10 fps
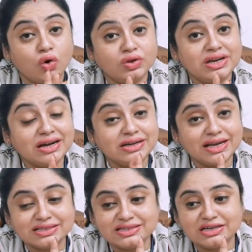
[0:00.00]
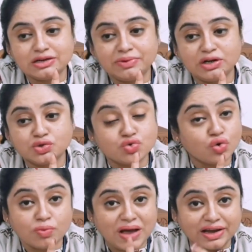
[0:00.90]
ওদের একটা অ্যাক্সিডেন্টে মানে
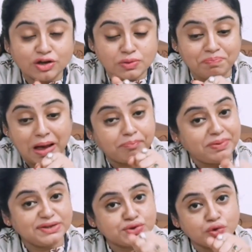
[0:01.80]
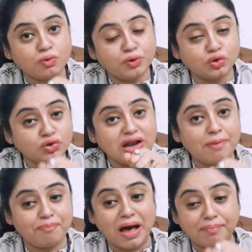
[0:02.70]
স্ট্রোক আগে ওই পাম্পের স্ট্রোক হতো না
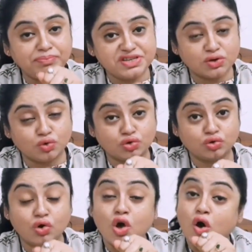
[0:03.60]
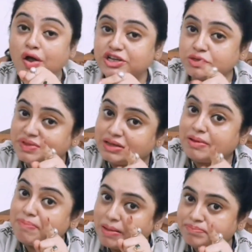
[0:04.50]
পাম্প চেক করতো অনেক সময়
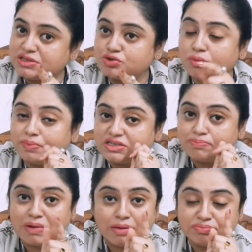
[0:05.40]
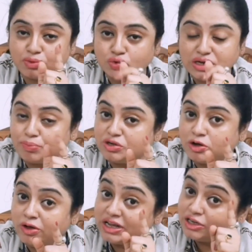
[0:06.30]
দেখবে পাম্পের স্ট্রোক বেশি পাম্প উল্টা পুলটা
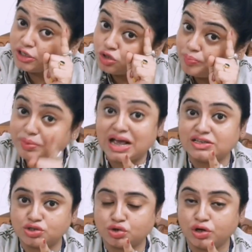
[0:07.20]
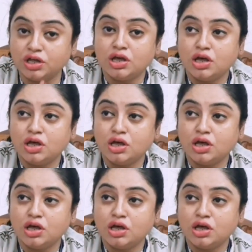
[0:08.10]
হয়ে গেলে কিন্তু ব্রাস্ট হয়